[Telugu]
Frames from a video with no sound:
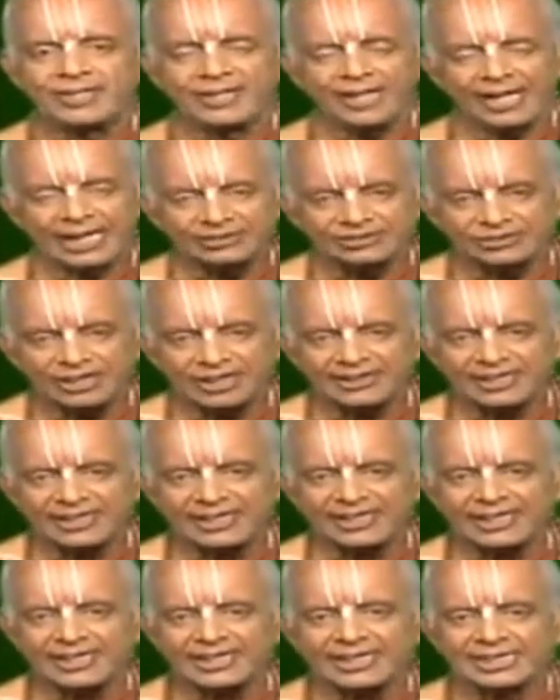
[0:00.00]

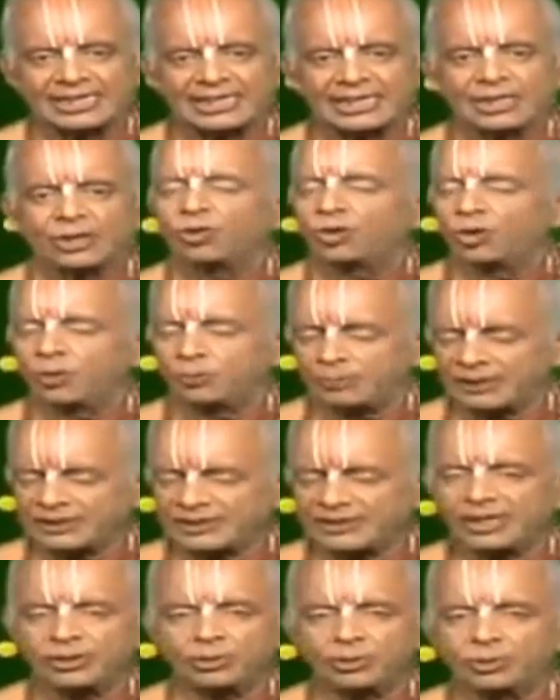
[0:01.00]
అంచేతనే ఓ
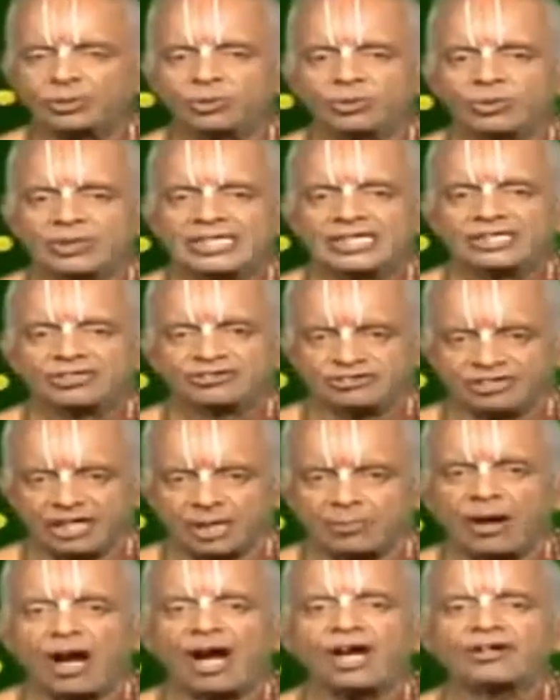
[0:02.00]
పెద్దలు
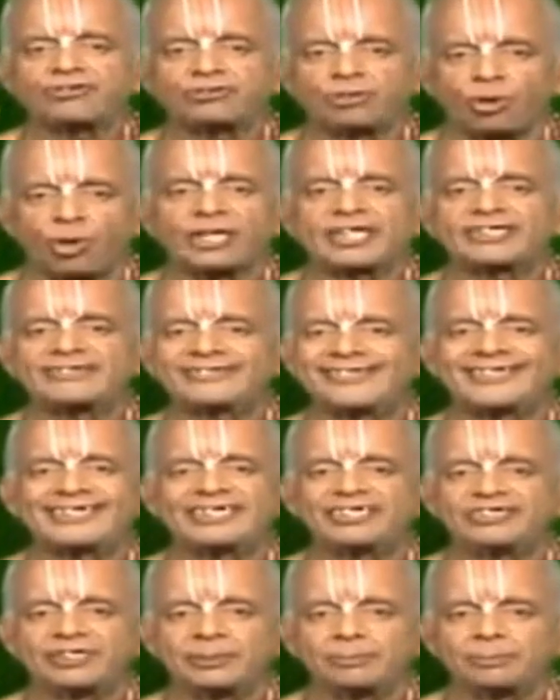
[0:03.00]
క్షమా షోడసి
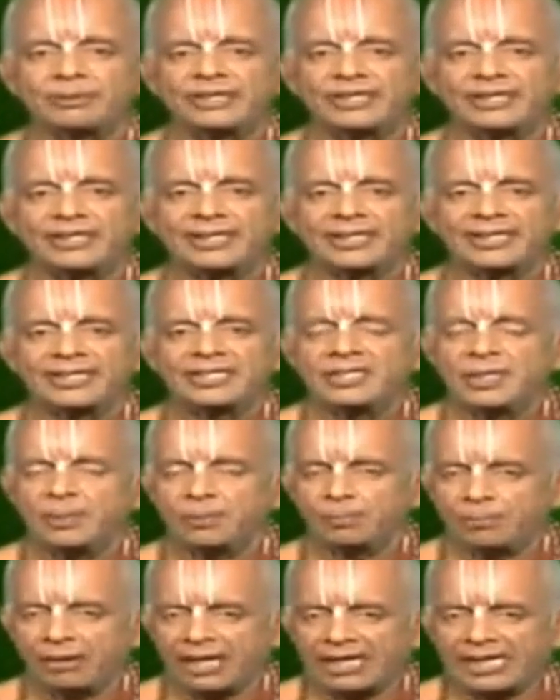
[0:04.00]
అని చెప్పి
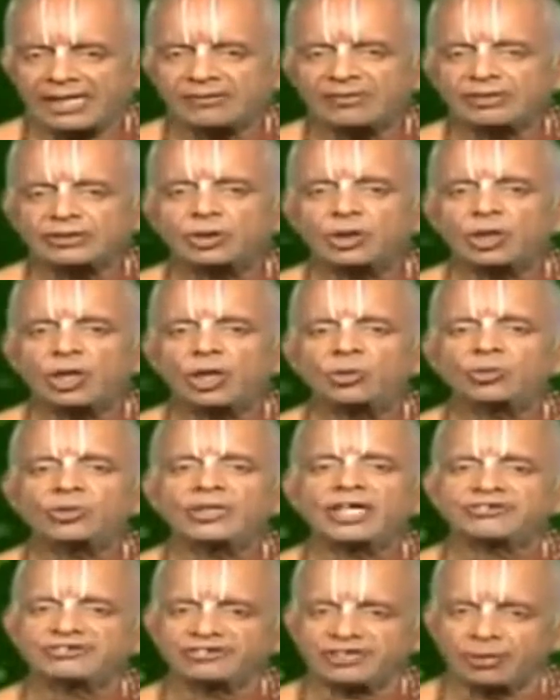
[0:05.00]
భగవంతులో ఉన్న
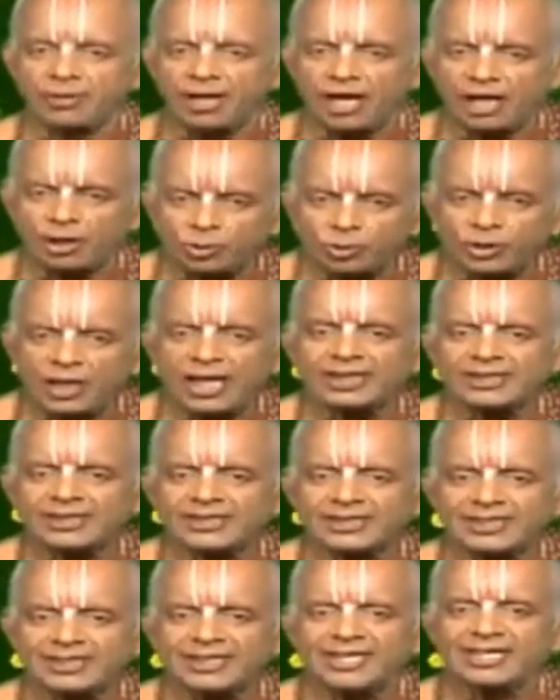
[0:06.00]

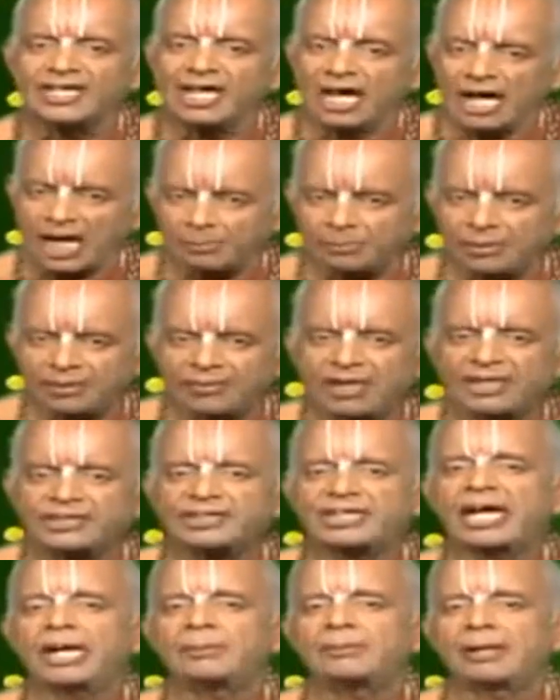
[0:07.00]
క్షమాగుణాన్ని
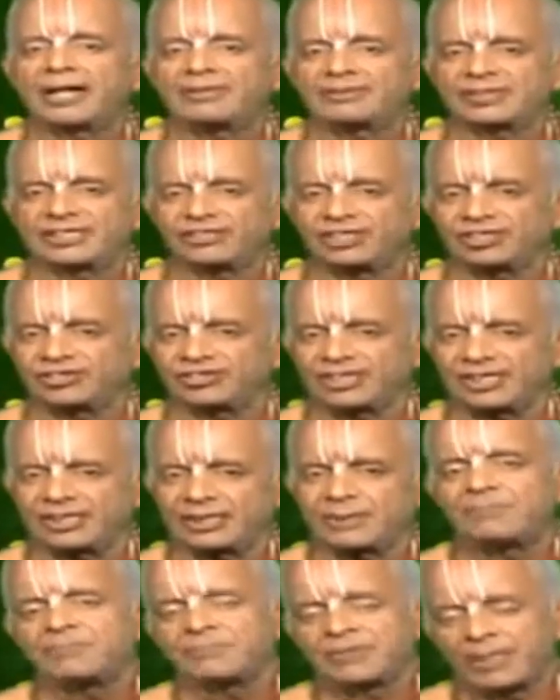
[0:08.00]
అమ్మవారిగా భావన చేసి
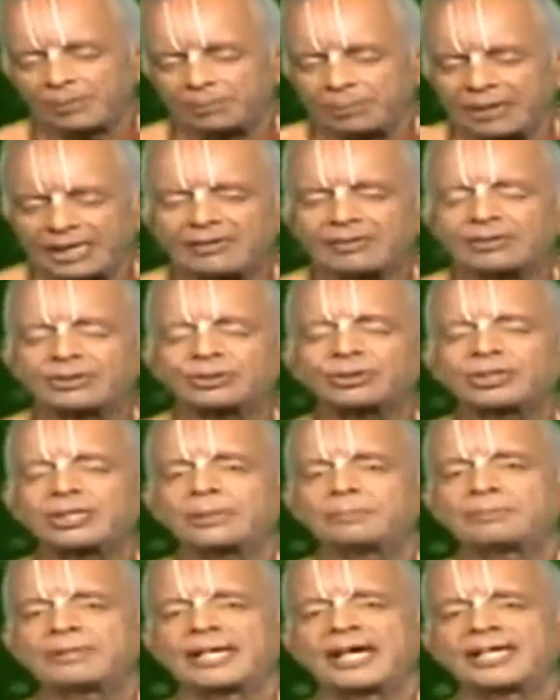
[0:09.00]
భగవంతుణ్ణి
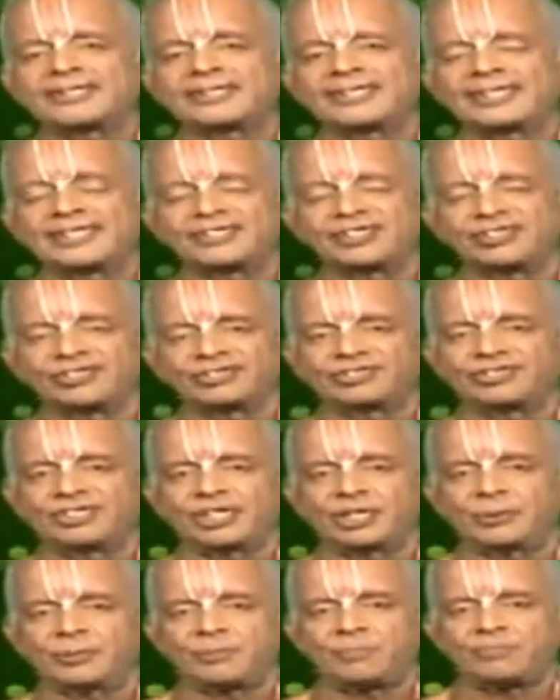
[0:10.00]
ప్రార్థన చేస్తారు